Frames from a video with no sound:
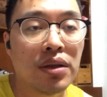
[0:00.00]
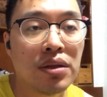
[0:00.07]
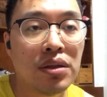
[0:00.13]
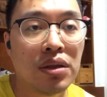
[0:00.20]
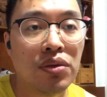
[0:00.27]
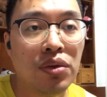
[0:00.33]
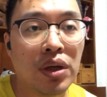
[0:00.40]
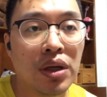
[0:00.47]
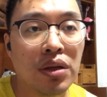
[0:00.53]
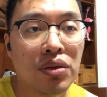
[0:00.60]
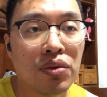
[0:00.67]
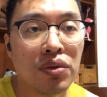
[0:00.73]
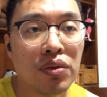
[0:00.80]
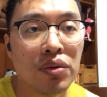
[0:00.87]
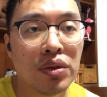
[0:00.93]
四个月
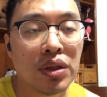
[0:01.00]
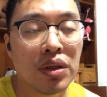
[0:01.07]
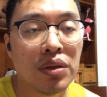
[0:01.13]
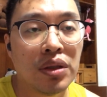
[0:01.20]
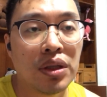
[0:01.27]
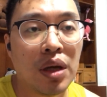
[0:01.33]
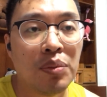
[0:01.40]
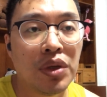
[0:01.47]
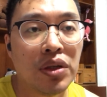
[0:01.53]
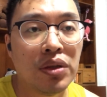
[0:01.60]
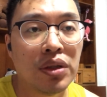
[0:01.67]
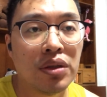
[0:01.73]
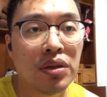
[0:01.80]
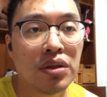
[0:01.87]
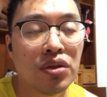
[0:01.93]
就这个当兵
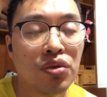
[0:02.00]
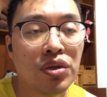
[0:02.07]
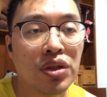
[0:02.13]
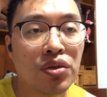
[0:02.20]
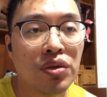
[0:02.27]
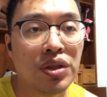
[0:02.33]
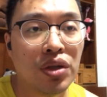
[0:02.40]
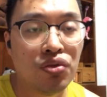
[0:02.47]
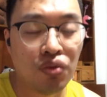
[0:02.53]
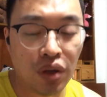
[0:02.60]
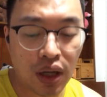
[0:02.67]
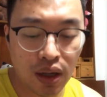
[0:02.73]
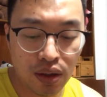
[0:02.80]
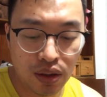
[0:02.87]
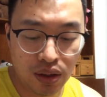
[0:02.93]
这个周期就结束
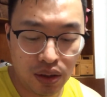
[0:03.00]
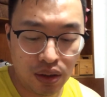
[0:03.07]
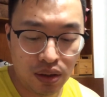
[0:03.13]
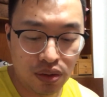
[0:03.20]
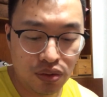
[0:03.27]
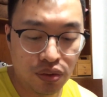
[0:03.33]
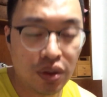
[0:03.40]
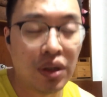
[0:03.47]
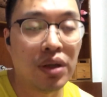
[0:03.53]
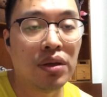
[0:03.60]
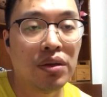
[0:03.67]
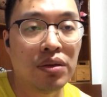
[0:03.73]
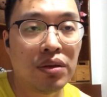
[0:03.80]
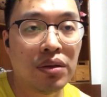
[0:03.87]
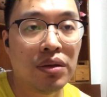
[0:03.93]
了，所
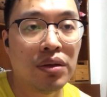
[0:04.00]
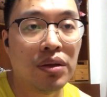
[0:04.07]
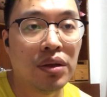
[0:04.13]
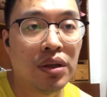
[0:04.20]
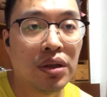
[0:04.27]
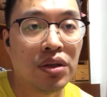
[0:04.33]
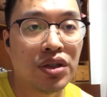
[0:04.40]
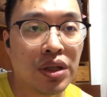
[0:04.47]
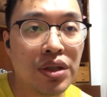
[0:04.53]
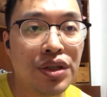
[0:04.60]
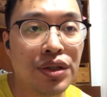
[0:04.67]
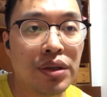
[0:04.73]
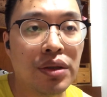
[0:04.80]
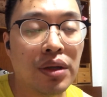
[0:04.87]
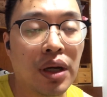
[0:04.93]
以也挺神
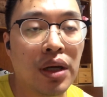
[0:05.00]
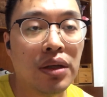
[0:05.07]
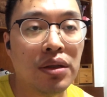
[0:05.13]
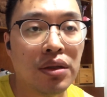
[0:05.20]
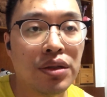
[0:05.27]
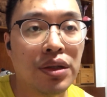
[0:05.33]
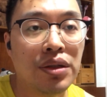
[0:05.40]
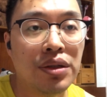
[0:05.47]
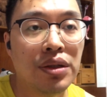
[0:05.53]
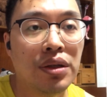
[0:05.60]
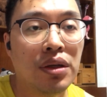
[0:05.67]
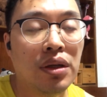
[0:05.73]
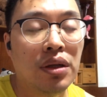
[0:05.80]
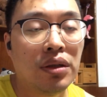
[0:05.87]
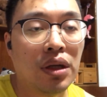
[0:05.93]
奇啊，也挺神奇。
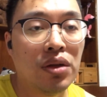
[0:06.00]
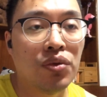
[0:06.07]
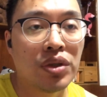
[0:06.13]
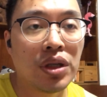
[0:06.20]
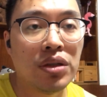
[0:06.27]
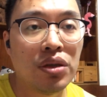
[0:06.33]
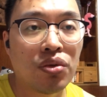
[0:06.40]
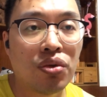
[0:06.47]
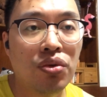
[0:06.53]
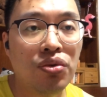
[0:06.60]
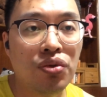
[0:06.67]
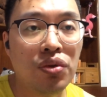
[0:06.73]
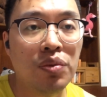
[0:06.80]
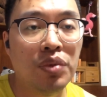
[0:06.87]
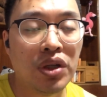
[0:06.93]
但是我相信空
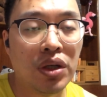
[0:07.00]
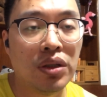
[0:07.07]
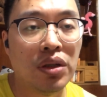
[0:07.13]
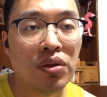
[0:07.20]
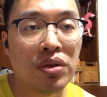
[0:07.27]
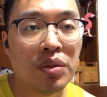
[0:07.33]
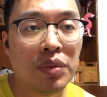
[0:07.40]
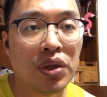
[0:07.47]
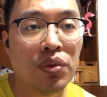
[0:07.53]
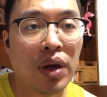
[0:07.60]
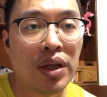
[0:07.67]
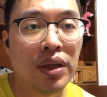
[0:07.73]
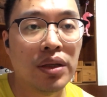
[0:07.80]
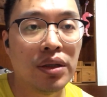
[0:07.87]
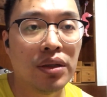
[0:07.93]
军不可能有这么
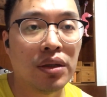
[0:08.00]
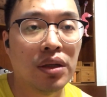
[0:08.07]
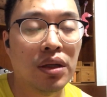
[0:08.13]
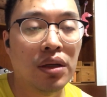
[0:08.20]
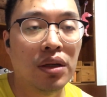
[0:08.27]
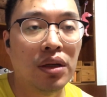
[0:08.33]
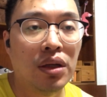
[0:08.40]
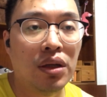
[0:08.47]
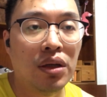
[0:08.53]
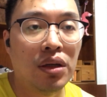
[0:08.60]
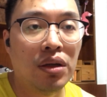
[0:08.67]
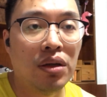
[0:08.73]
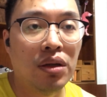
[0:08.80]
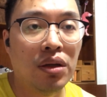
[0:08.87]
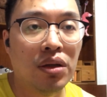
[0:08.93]
短的这个
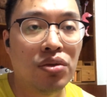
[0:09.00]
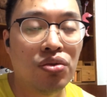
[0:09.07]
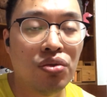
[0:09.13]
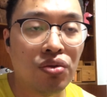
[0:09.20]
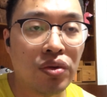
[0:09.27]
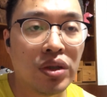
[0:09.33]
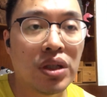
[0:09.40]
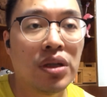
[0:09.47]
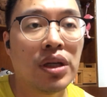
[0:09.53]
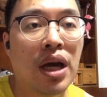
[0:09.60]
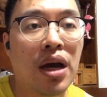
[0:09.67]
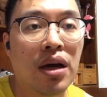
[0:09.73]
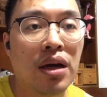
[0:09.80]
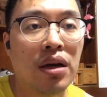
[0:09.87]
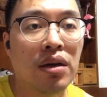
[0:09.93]
呃军旅生涯
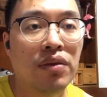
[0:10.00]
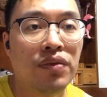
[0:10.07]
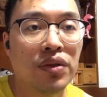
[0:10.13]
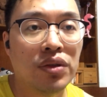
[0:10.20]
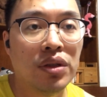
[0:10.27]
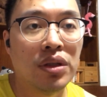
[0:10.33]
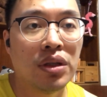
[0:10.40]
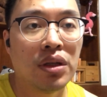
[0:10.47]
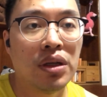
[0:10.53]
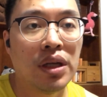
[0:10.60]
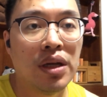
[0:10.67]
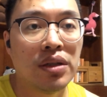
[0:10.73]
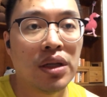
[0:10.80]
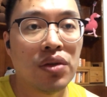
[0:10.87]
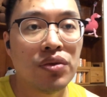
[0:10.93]
啊，否则这个
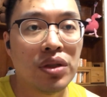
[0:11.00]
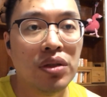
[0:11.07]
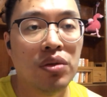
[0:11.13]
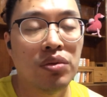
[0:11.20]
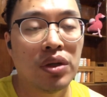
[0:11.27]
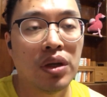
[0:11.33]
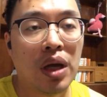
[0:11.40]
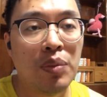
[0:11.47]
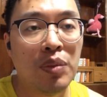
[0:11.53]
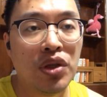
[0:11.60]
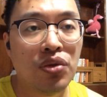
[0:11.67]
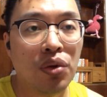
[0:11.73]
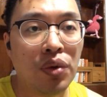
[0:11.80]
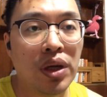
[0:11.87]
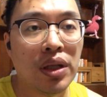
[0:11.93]
连战斗机都还没
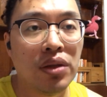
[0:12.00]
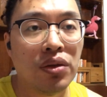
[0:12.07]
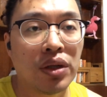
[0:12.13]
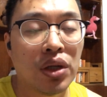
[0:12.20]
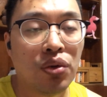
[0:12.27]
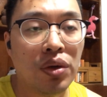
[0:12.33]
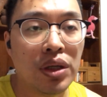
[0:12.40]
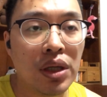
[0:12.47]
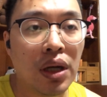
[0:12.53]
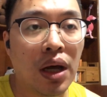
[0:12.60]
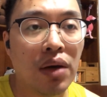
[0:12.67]
学会呢，就该退役了。